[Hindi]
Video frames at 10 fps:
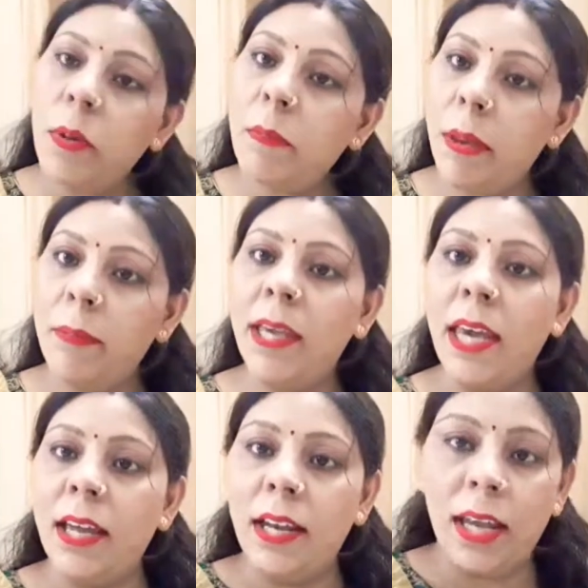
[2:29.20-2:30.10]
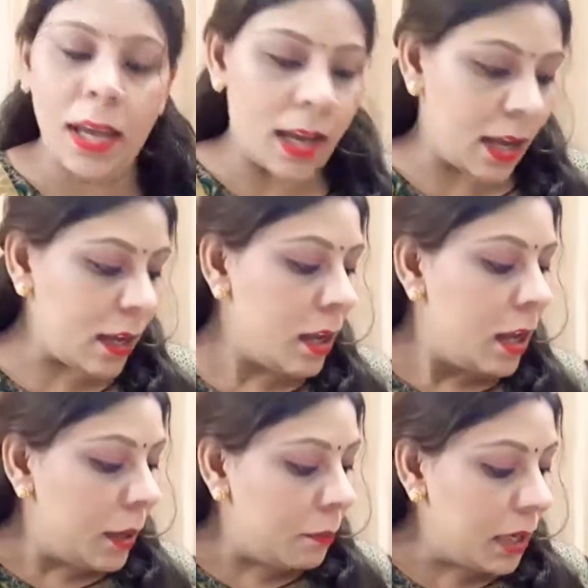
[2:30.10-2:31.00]
वो भी बेबी केयर ही है
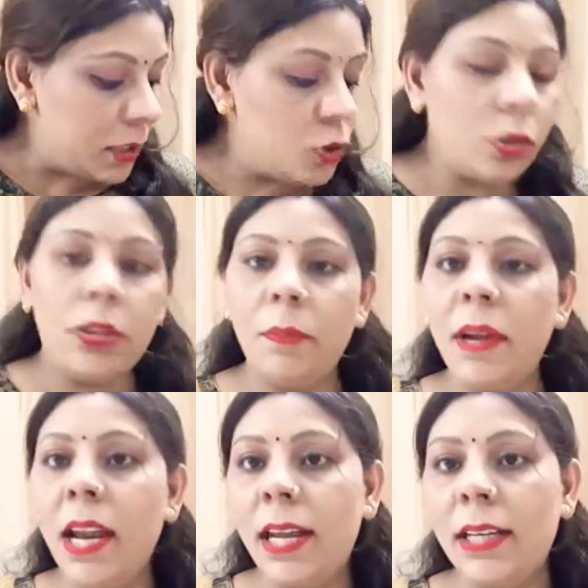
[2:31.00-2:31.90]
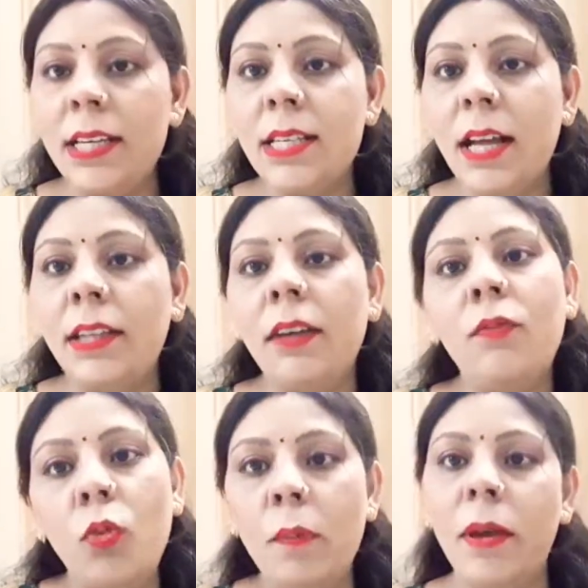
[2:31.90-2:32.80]
बट जो ट्रिपल नाइन के साथ है
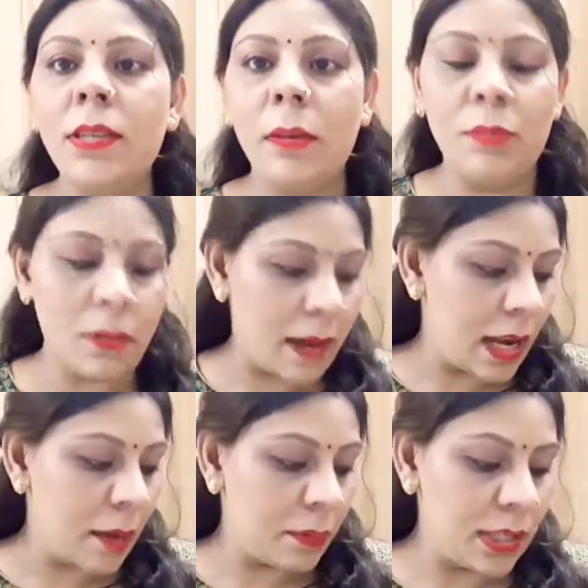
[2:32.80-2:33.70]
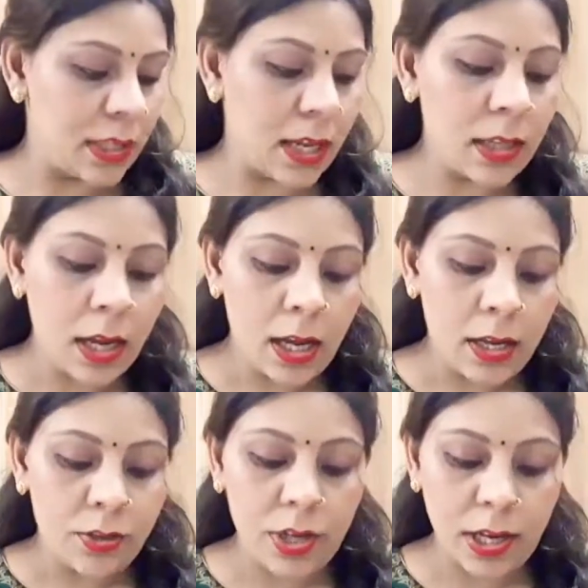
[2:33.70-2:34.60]
वो मैं सबसे पहले आपके साथ
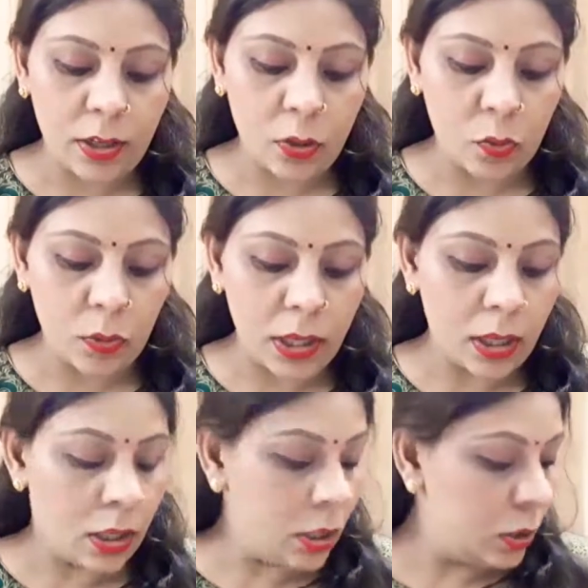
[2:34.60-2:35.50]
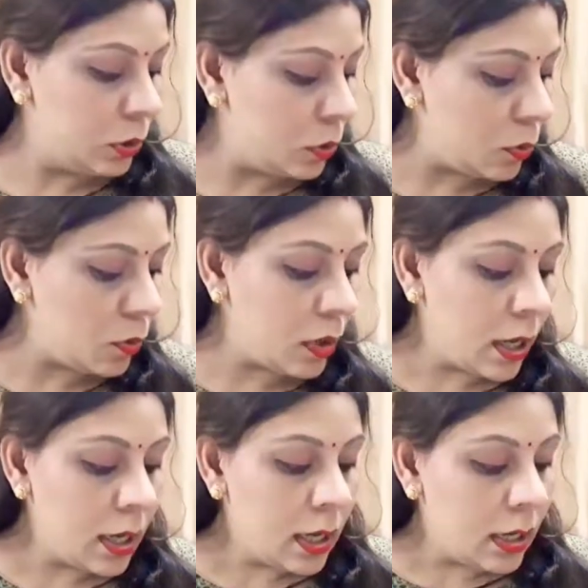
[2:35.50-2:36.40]
शेयर करूँगी तो
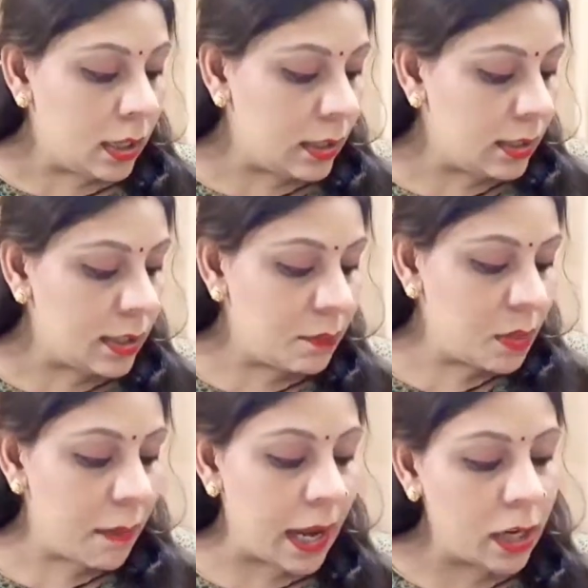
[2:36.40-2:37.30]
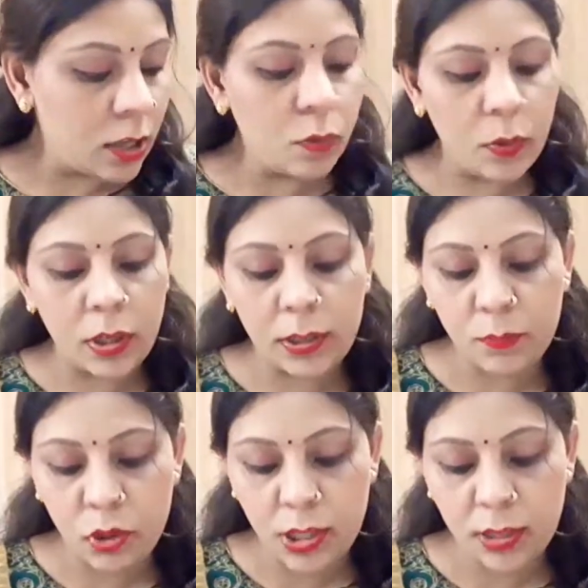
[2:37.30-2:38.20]
आ, सबसे पहला जो
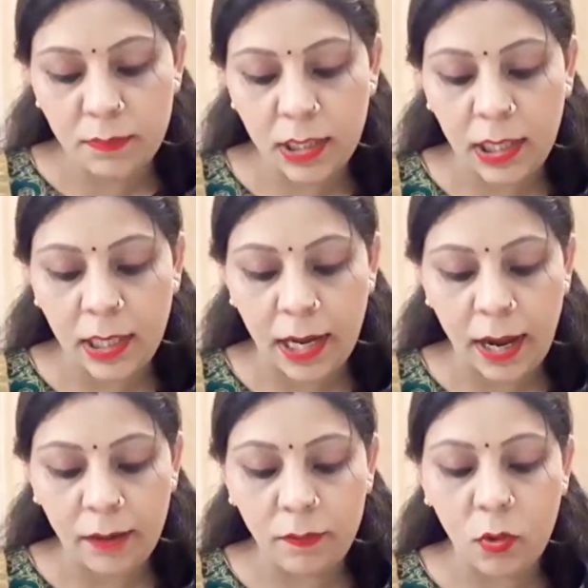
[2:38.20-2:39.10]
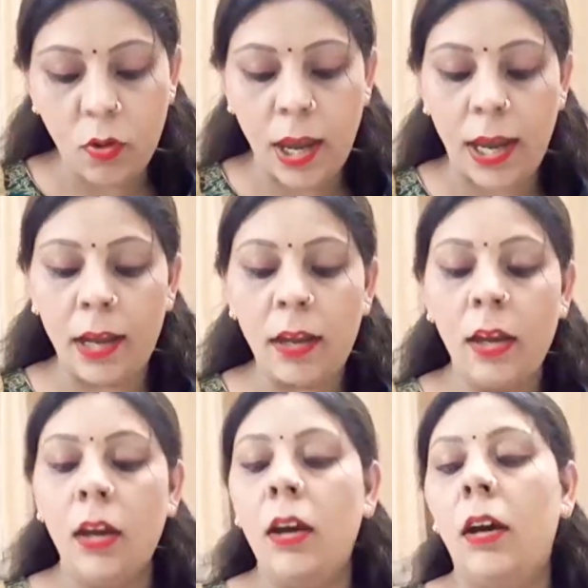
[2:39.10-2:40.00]
प्रोडक्ट मुझे इसमें दिख रहा है वो है
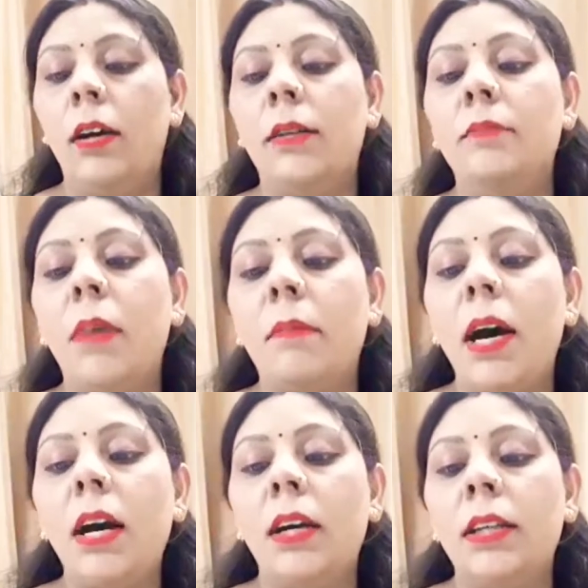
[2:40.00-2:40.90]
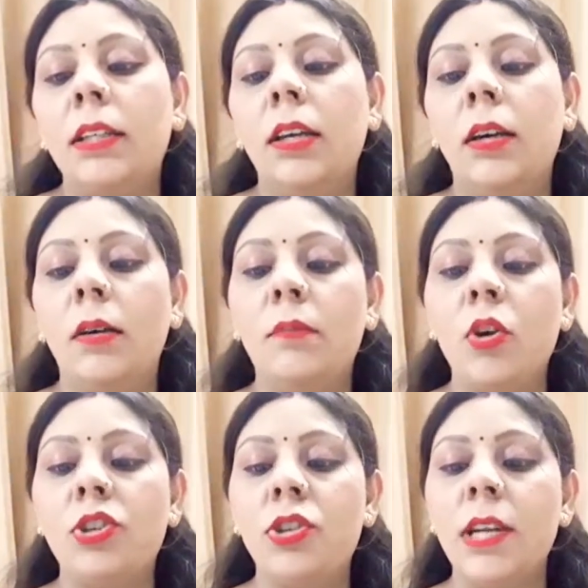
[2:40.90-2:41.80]
ममा अर्थ
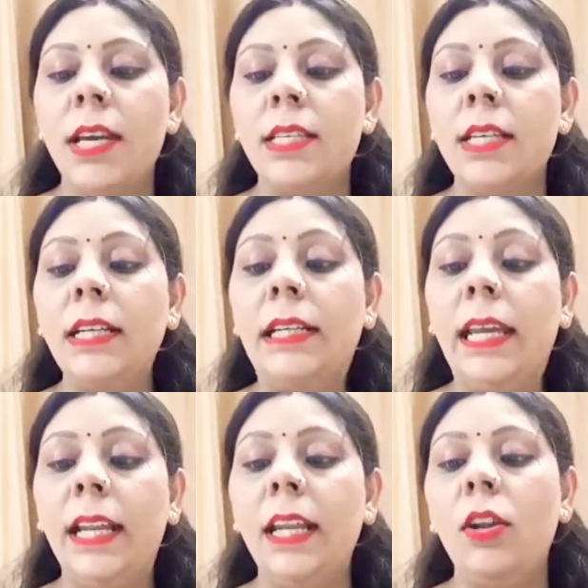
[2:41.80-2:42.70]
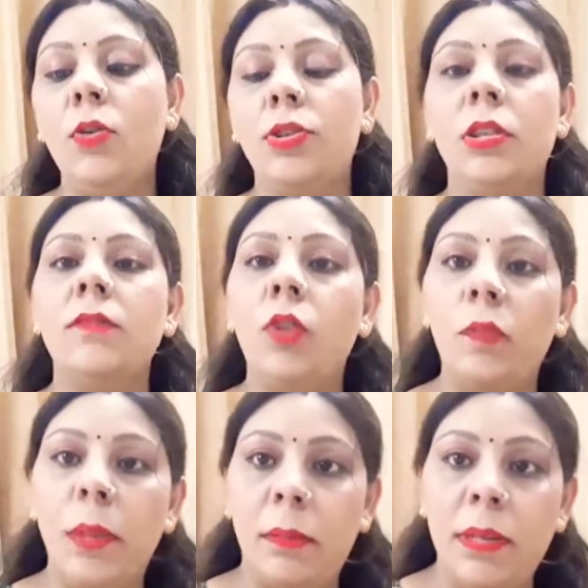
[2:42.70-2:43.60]
मॉइस्चराइजिंग डेली लोशन
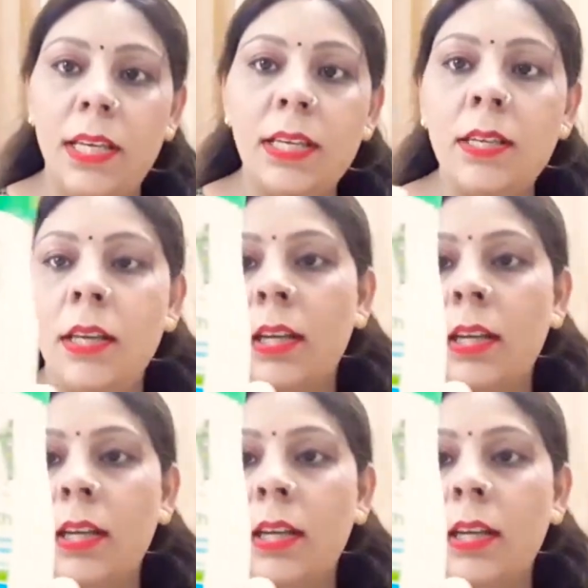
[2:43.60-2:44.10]
फॉर बेबीज़